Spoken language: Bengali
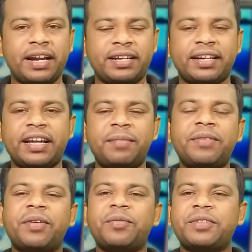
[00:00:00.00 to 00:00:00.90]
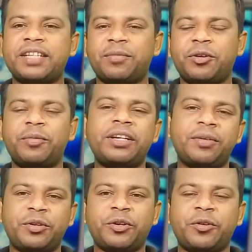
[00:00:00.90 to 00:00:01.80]
এটার গেমিং পারফরমেন্স কেমন হবে
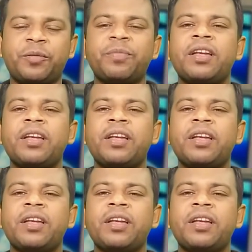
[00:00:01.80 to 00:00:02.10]
সেই বিষয়গুলো